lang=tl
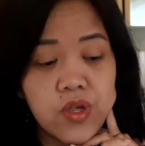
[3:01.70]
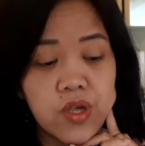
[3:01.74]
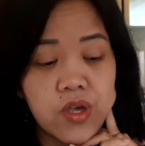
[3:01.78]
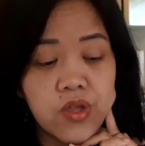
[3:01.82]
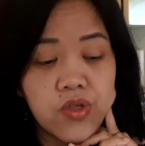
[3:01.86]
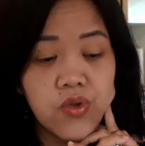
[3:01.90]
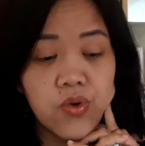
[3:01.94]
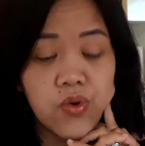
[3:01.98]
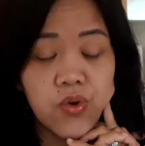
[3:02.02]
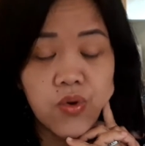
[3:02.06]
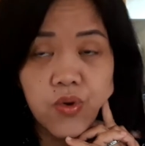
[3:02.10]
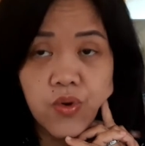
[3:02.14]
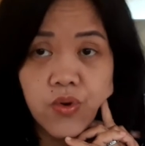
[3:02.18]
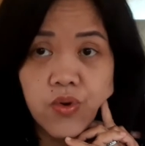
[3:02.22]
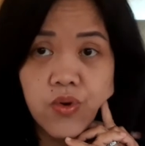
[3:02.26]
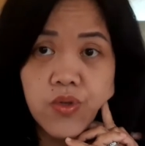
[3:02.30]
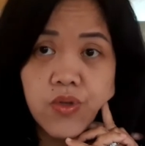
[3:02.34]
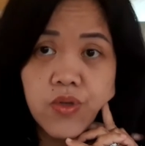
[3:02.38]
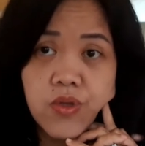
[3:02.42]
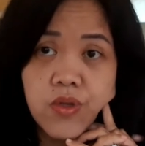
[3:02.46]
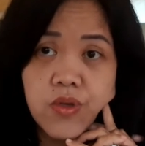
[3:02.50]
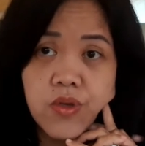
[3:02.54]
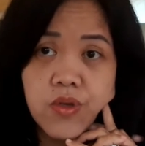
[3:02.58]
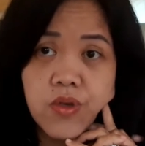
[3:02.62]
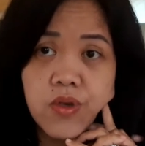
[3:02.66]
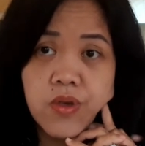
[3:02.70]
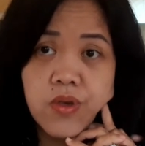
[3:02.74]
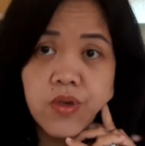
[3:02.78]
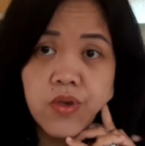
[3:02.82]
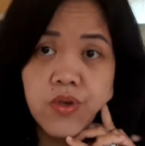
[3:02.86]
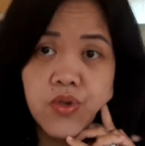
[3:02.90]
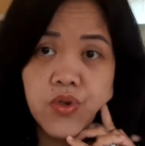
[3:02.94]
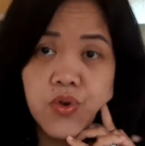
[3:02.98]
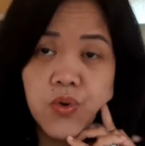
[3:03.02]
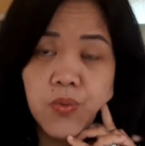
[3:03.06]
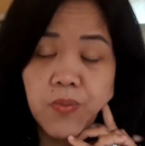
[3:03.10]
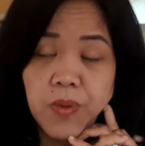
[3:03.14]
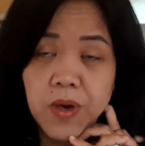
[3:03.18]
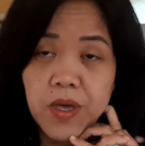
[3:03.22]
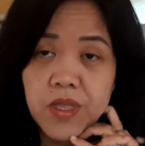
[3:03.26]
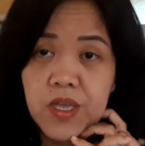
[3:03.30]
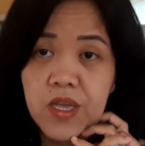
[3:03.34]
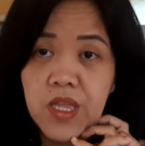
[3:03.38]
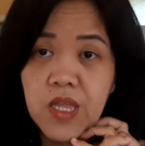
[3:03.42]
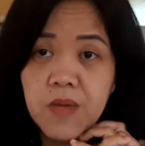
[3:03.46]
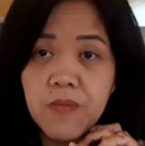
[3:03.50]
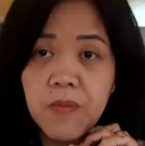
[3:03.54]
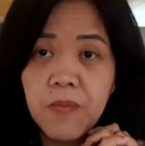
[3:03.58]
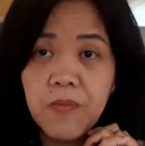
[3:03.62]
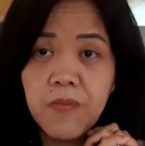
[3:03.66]
sa doon. So, pwede
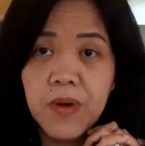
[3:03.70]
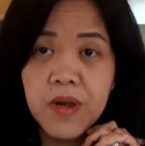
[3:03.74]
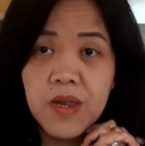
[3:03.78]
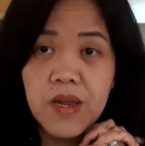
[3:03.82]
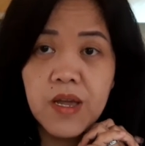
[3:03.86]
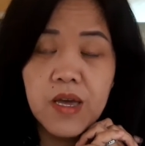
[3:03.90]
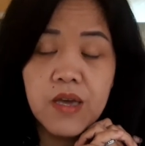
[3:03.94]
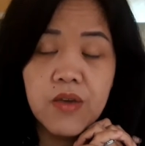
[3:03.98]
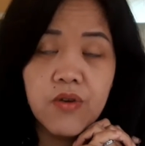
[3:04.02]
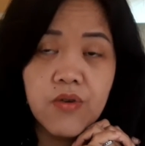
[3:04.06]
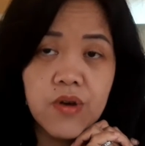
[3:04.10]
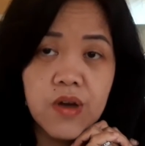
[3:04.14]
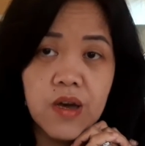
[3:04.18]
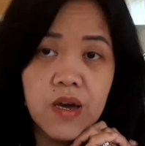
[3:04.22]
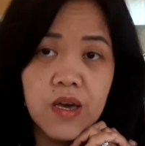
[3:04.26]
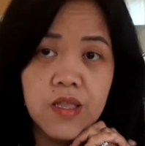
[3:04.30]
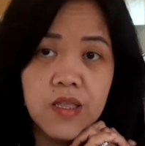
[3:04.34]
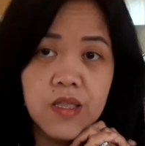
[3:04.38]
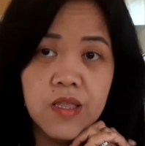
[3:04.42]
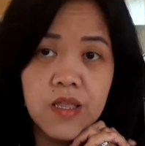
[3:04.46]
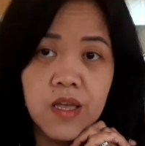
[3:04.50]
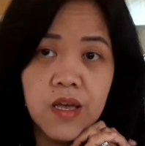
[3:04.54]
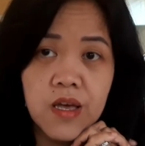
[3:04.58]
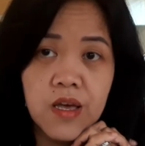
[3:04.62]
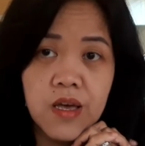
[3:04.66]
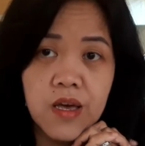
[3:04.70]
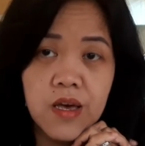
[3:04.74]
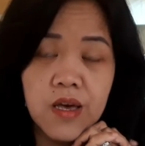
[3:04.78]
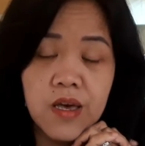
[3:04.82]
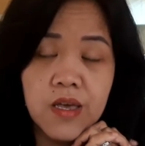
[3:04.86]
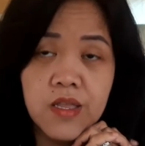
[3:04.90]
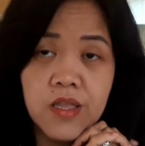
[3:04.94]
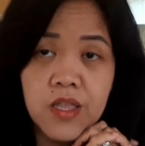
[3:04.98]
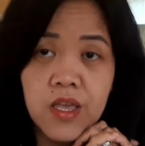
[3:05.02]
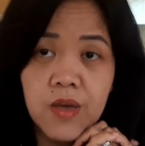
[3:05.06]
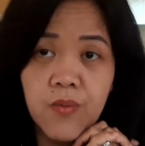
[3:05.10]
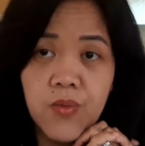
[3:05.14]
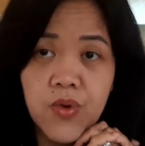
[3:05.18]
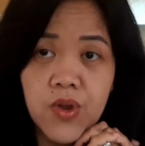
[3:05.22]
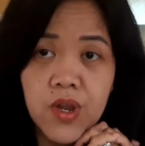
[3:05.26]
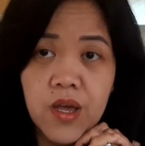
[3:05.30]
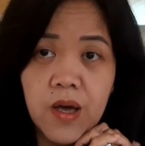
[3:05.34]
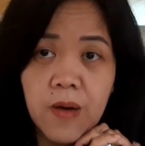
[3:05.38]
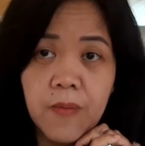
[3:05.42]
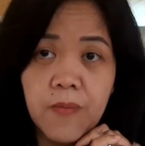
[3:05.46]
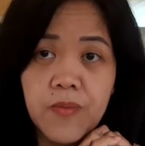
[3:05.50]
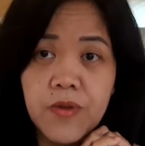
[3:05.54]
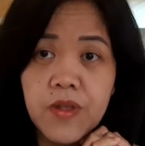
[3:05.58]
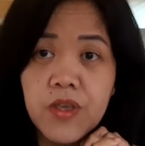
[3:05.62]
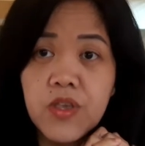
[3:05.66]
naman pala yung kahit na hindi mo
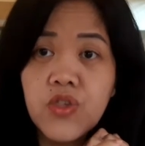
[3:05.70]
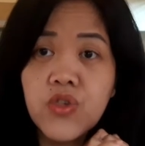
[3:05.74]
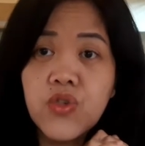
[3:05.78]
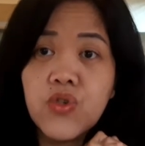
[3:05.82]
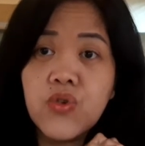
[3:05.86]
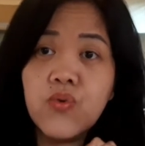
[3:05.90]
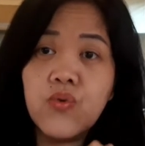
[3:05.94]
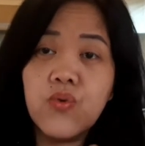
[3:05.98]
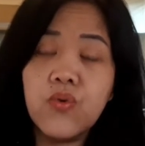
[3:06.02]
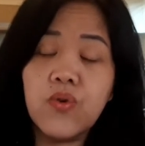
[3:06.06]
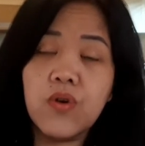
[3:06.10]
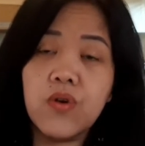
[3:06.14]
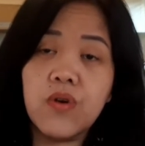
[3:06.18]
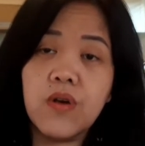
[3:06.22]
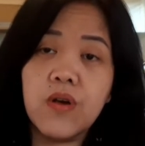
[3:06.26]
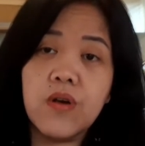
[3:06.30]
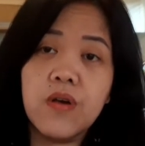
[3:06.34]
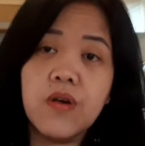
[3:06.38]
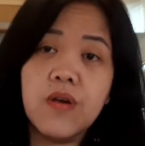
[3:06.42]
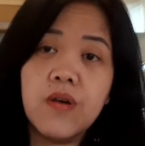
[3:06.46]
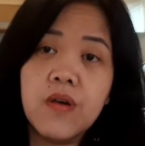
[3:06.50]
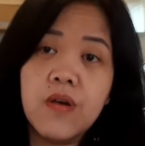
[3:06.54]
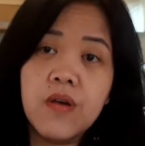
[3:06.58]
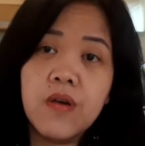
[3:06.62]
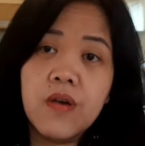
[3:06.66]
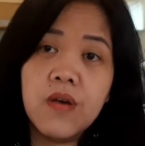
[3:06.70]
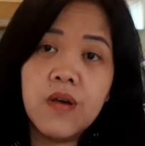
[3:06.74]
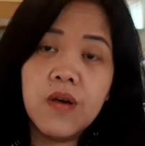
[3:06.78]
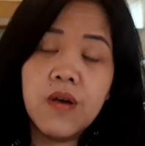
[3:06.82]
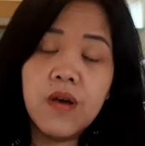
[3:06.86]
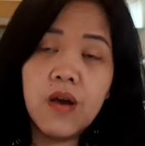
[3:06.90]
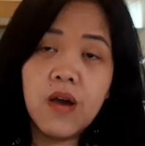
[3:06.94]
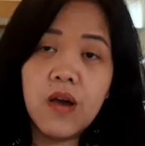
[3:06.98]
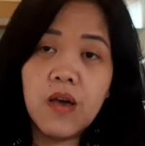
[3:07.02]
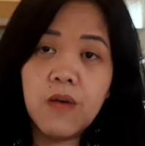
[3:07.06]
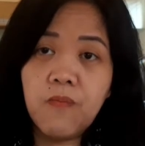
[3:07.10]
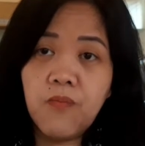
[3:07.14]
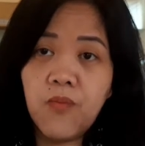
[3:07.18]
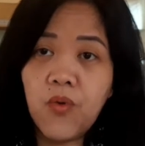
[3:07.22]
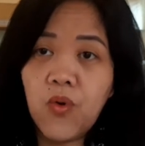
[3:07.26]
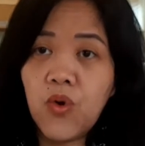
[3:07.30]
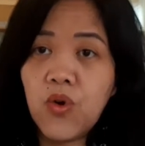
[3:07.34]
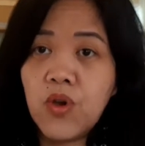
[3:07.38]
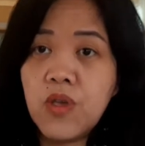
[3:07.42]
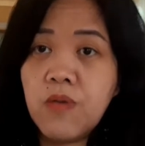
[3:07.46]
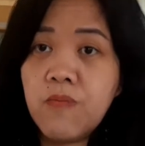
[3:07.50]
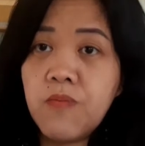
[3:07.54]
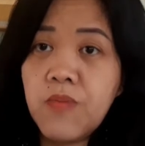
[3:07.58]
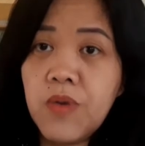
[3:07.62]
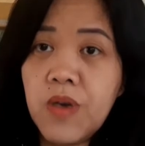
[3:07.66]
na-print yung
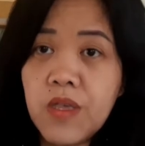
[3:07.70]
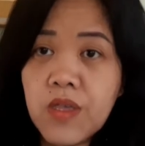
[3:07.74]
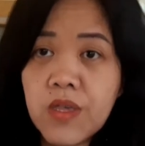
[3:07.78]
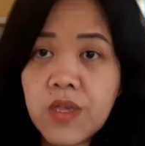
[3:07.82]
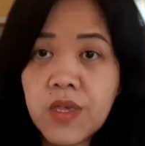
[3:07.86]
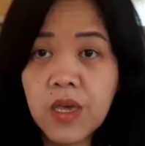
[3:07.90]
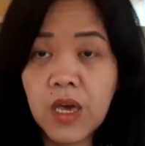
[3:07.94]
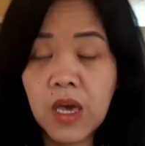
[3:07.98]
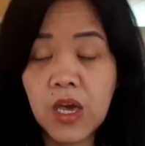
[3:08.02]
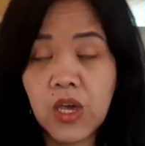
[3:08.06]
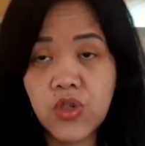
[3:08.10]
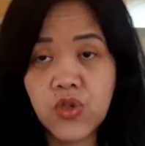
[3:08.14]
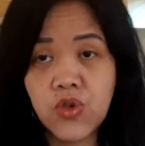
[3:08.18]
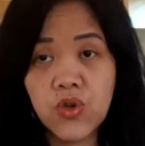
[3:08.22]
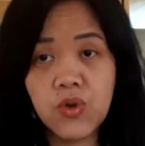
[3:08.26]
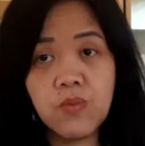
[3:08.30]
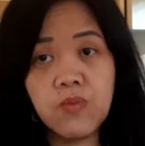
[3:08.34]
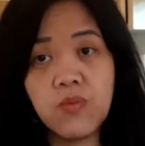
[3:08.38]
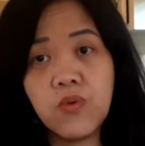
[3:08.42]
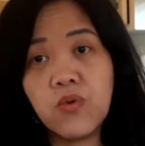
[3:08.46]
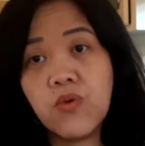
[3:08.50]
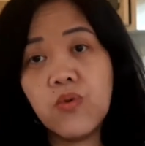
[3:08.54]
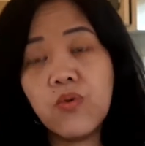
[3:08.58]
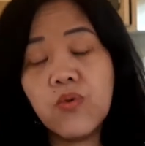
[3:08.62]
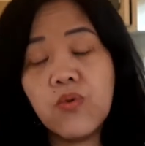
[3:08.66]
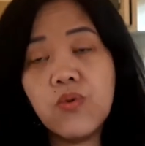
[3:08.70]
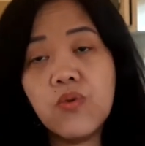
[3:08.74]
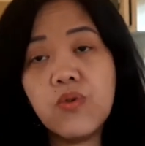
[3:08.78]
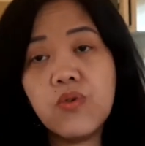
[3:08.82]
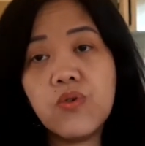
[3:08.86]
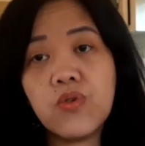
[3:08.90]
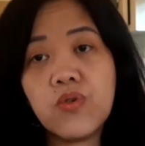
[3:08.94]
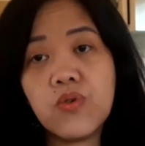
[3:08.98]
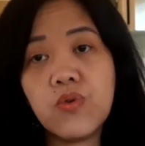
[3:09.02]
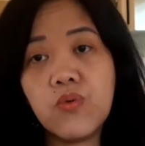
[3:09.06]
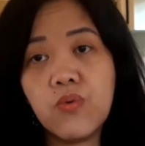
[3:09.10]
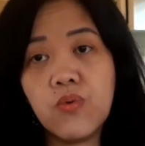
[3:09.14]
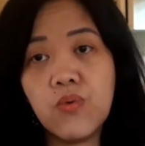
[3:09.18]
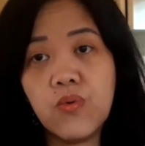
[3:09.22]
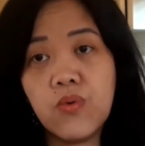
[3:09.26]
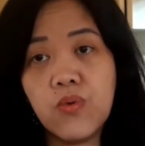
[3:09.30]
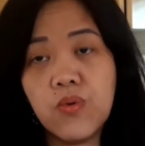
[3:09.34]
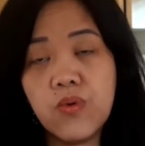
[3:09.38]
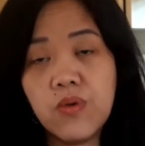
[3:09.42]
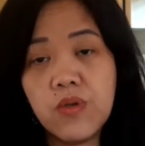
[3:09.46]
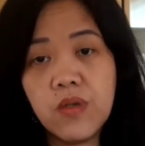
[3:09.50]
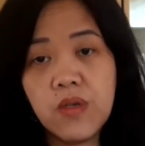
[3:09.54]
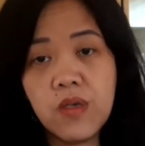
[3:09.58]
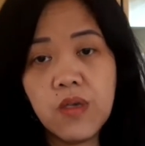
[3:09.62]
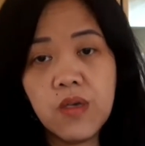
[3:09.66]
appointment schedule mo. So,
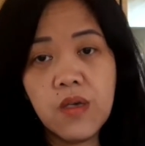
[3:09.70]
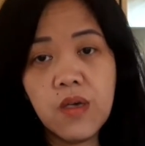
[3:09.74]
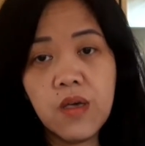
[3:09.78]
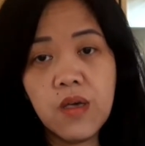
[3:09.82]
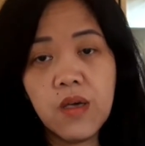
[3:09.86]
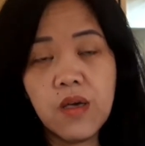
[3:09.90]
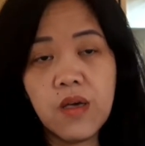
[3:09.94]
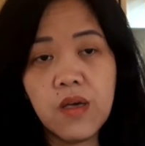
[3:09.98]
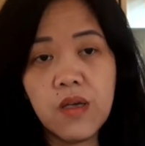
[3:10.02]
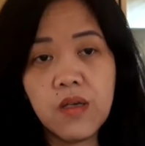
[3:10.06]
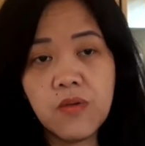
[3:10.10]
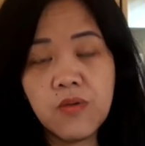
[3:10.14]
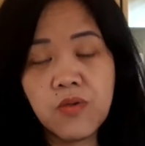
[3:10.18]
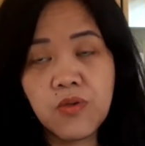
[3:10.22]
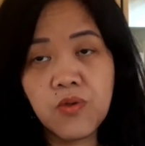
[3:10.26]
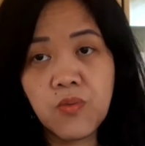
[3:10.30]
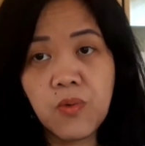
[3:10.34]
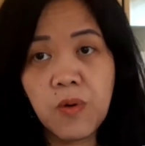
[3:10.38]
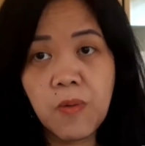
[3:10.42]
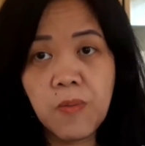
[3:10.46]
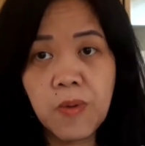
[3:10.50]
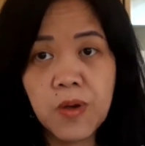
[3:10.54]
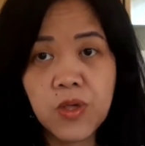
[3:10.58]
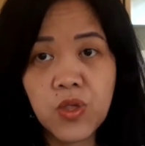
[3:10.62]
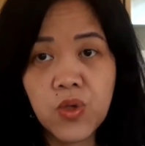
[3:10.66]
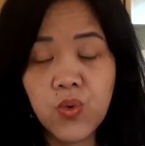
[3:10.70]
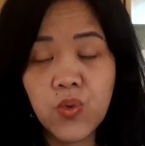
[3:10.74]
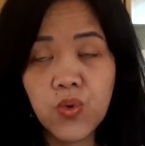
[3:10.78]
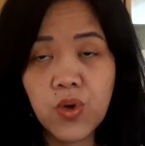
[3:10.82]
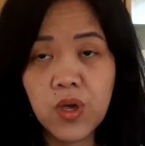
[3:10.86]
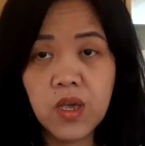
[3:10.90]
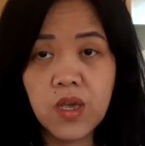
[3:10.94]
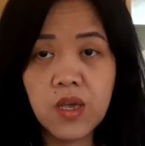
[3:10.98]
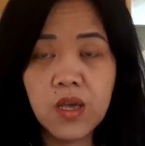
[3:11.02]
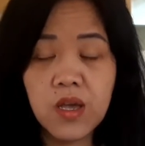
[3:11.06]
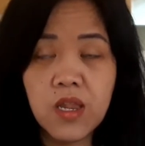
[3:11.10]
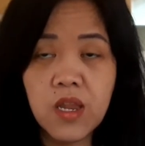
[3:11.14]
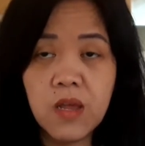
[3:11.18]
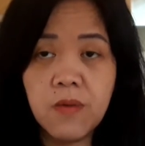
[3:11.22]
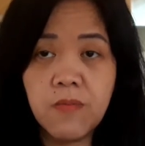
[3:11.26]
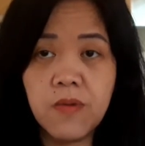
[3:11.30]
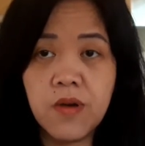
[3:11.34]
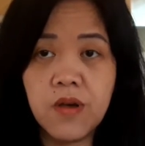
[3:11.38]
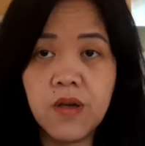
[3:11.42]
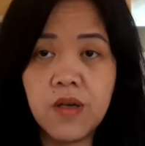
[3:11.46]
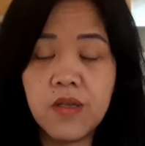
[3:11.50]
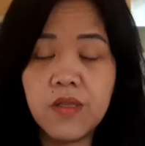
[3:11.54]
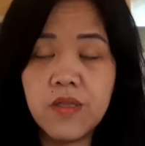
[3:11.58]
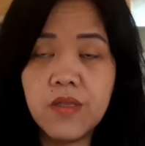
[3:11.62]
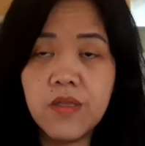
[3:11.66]
so papasukin ka
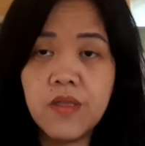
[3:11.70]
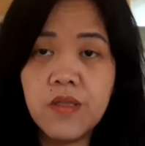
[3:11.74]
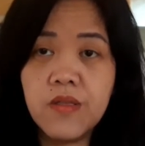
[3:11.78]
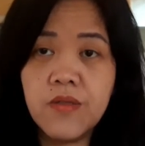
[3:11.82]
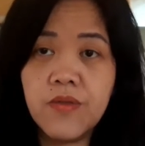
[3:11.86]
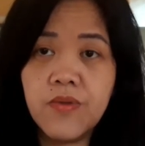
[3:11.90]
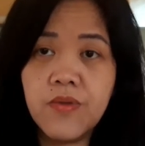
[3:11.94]
naman.